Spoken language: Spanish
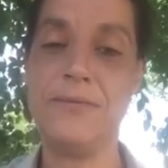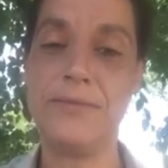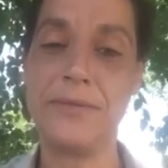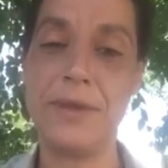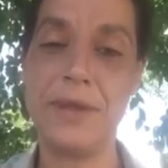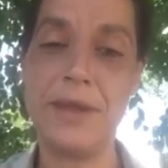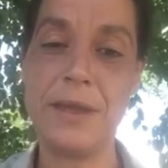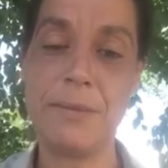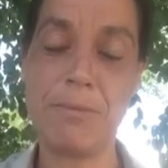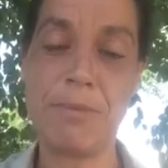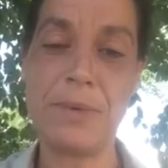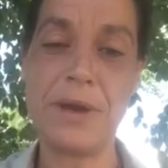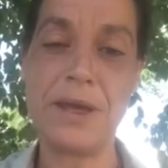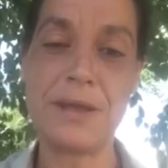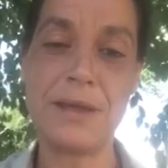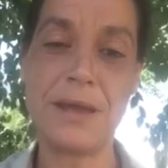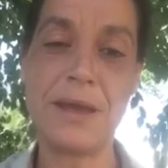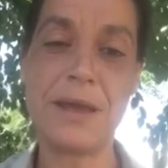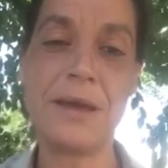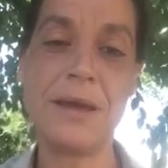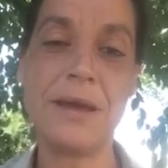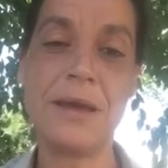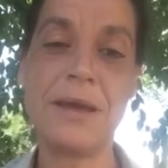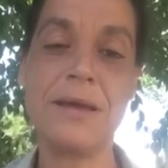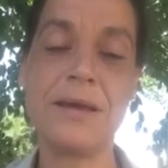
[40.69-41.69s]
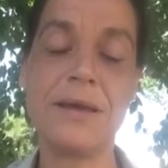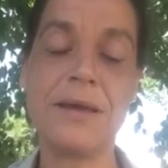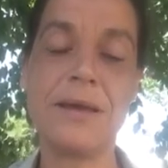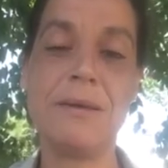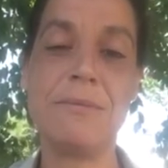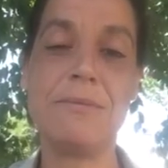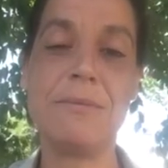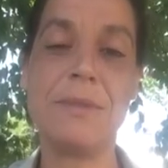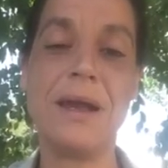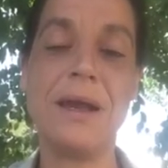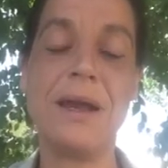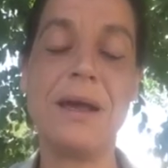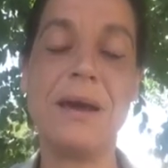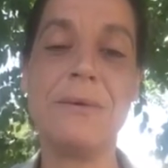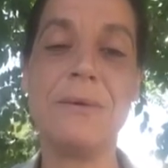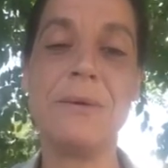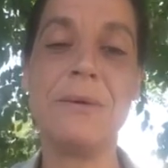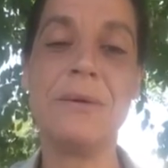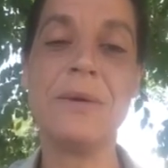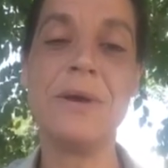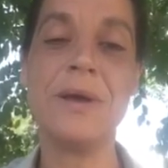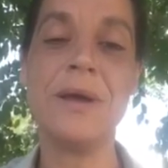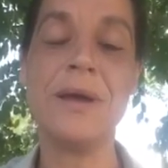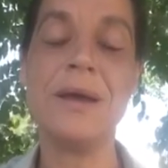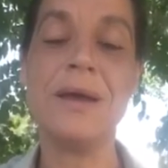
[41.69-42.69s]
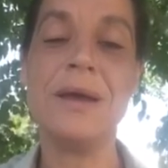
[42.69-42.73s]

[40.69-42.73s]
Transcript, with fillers: de España en Malabo.